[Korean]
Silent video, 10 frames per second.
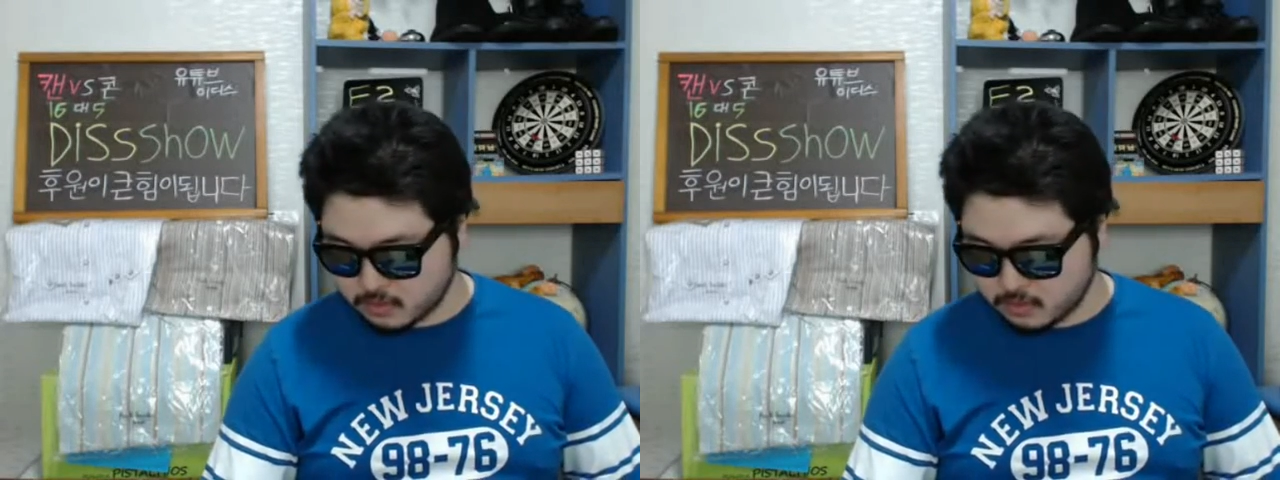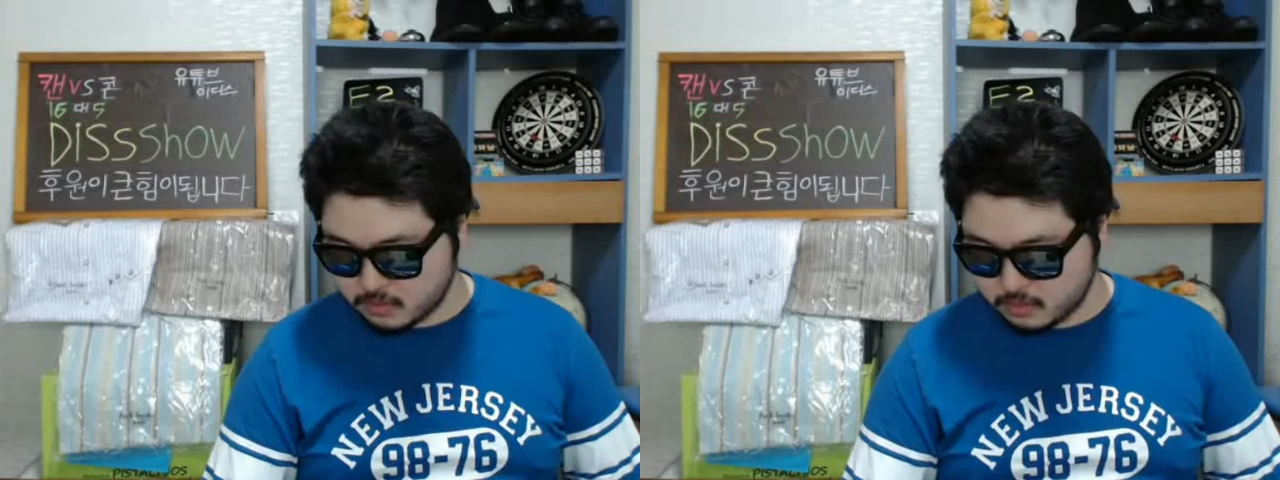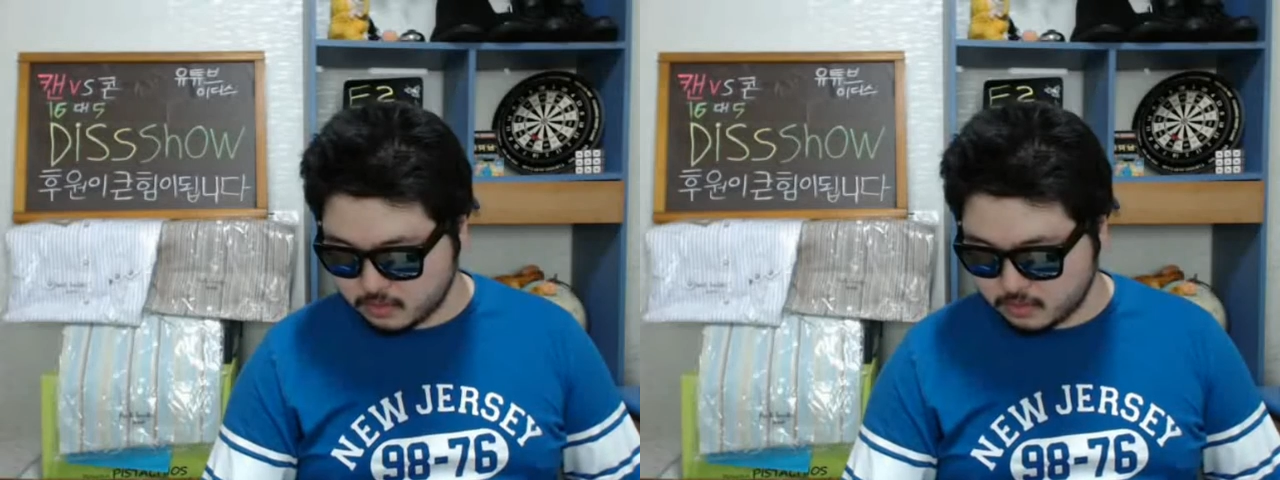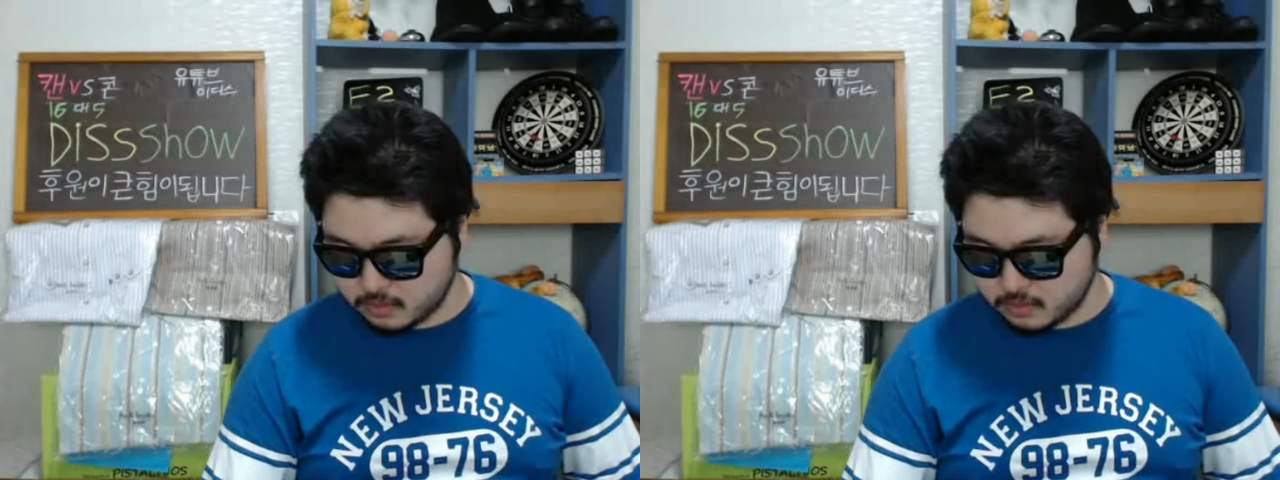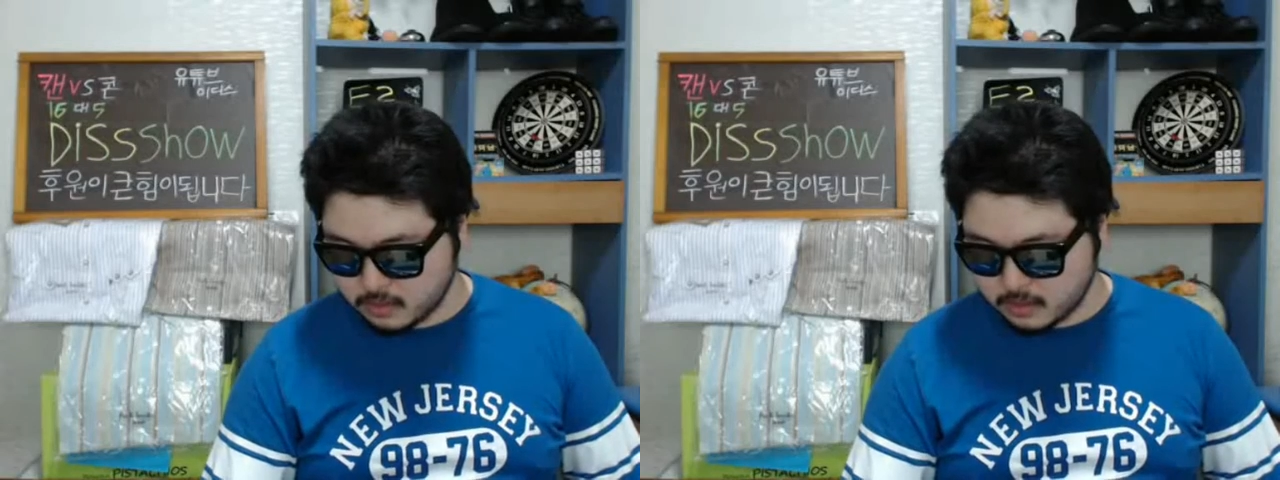
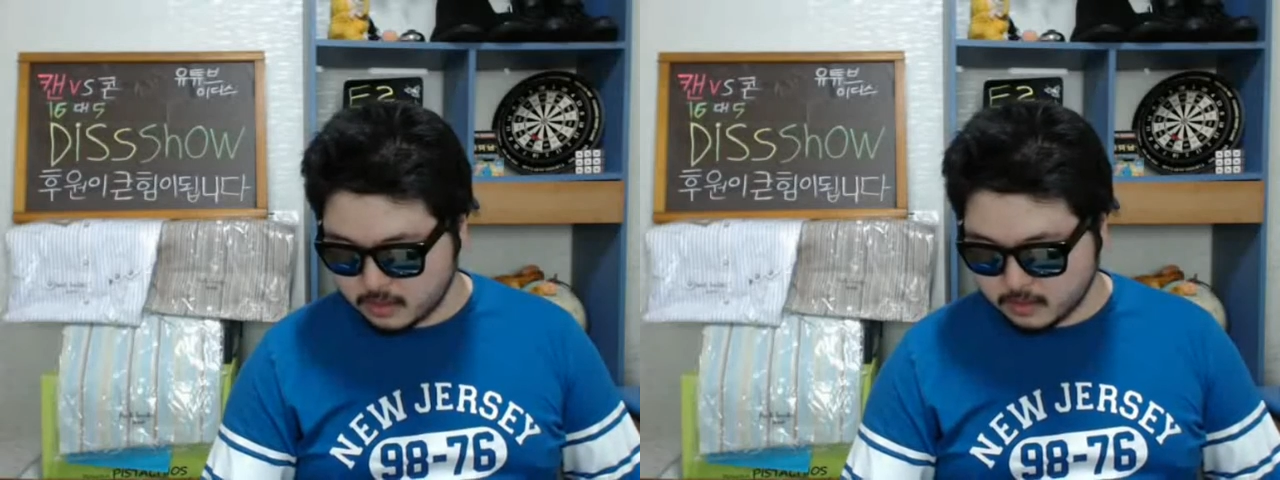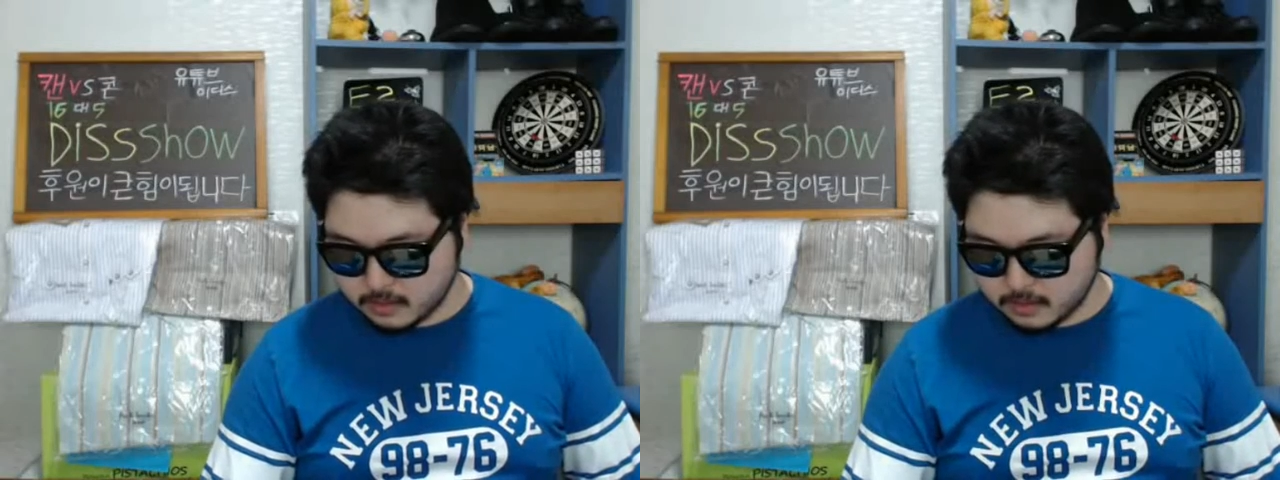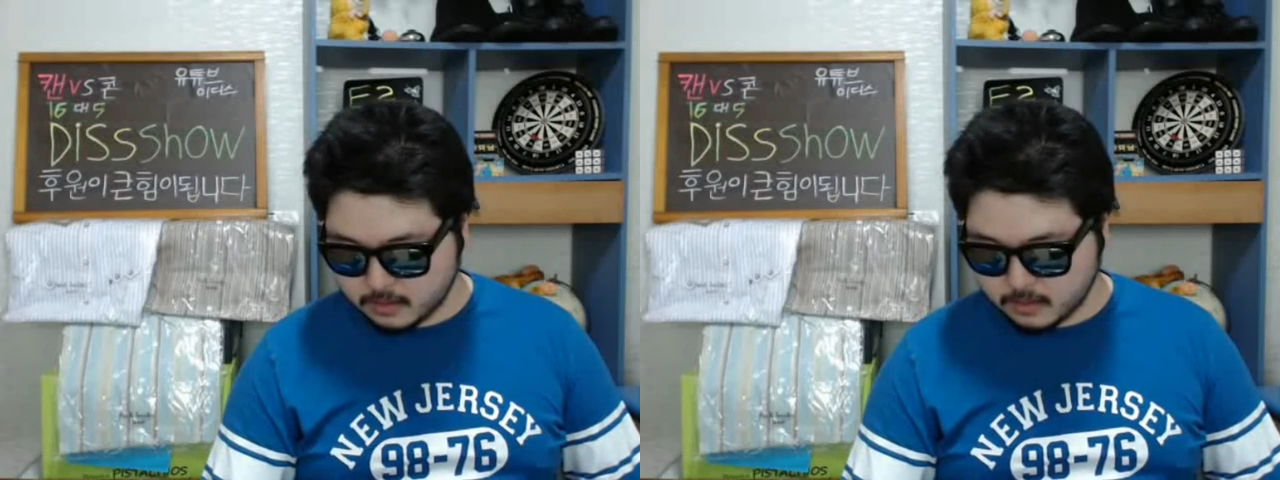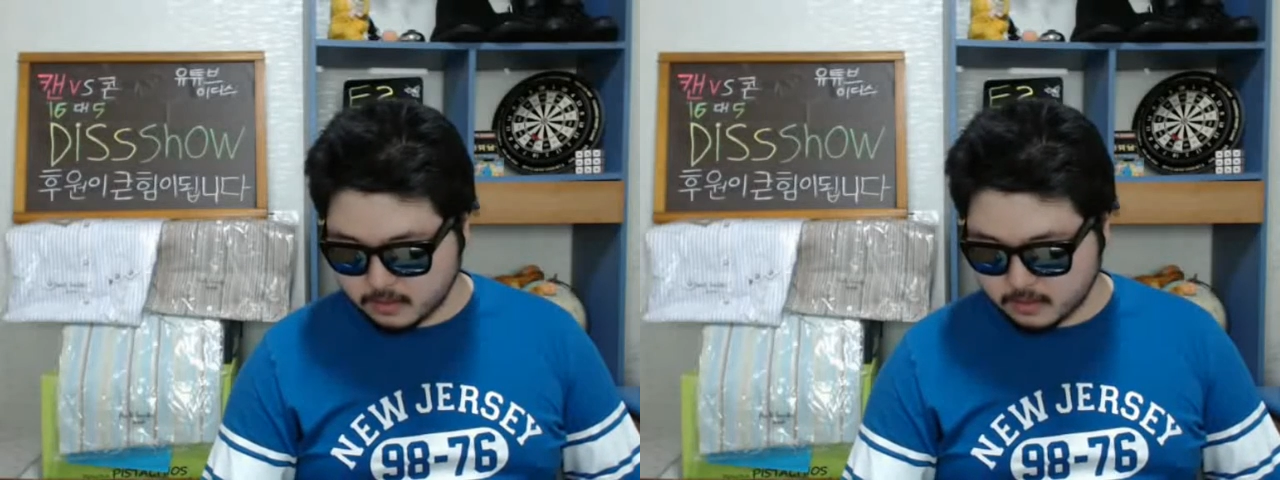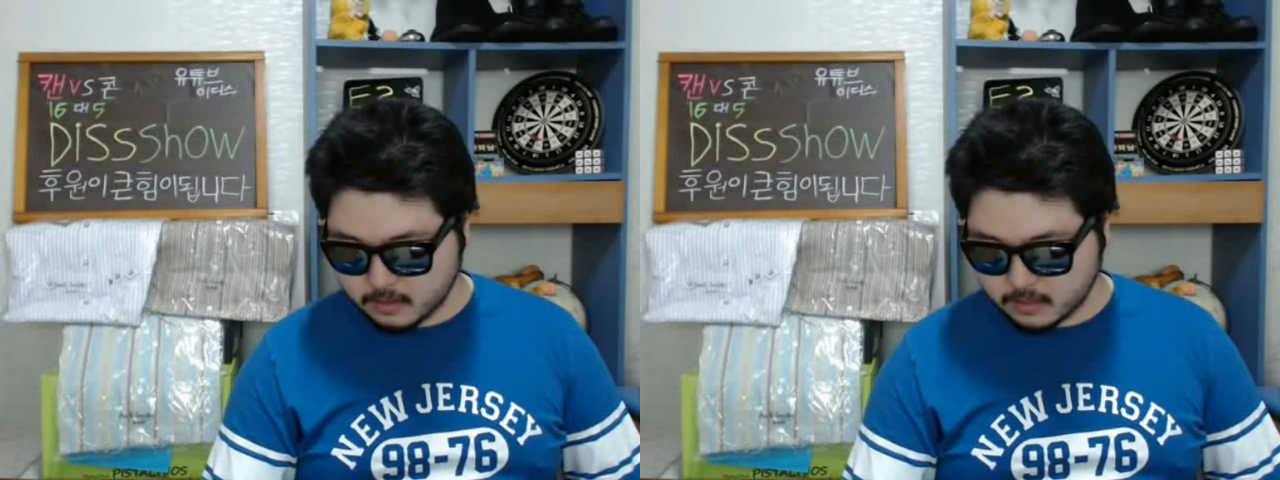그
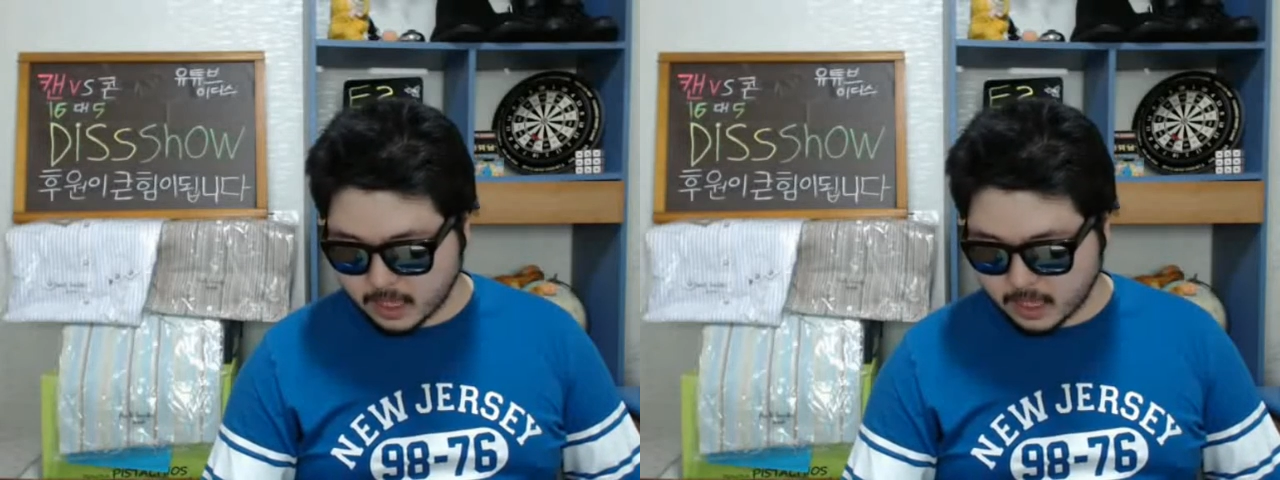어,